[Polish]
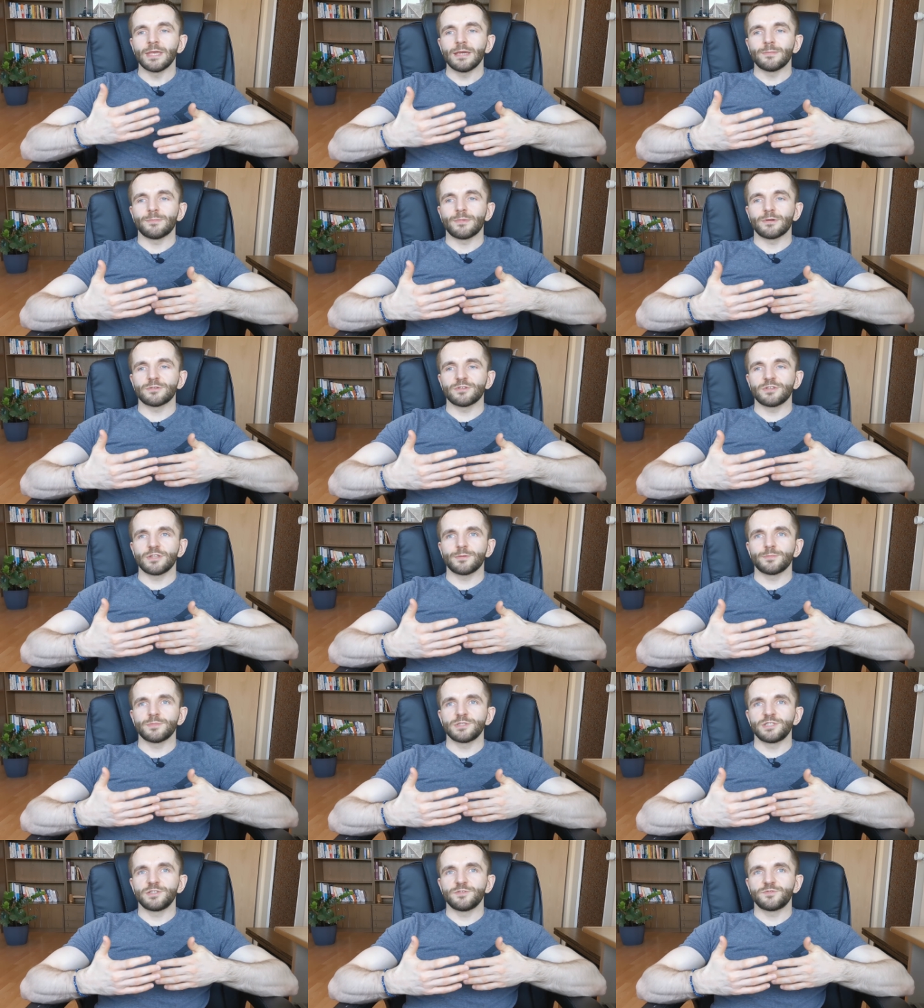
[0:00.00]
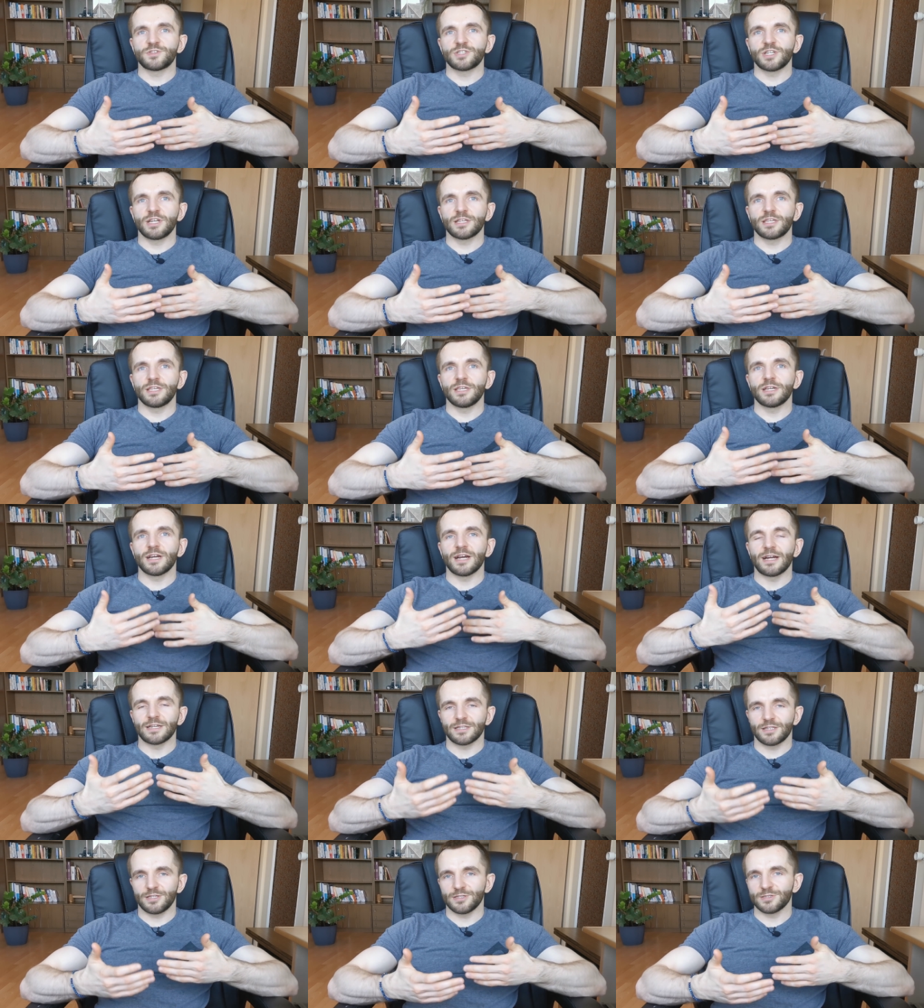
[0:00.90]
Mam tu na myśli wszelkich
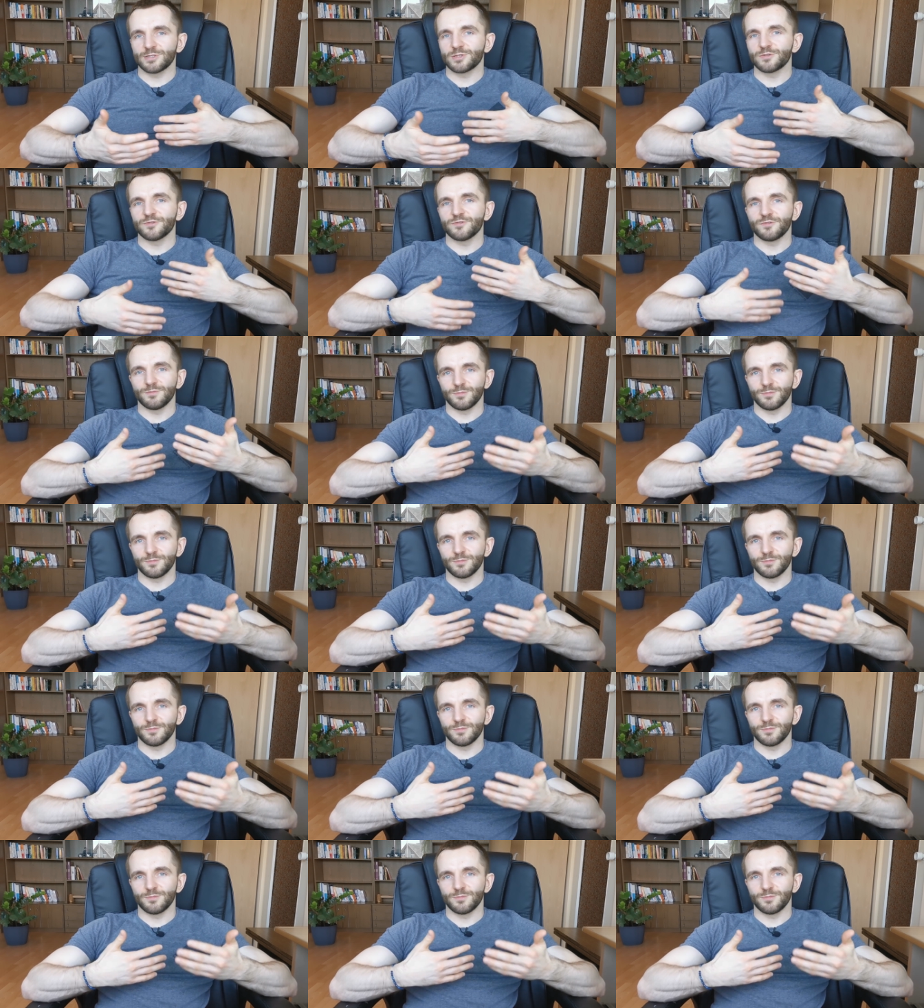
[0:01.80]
artystów,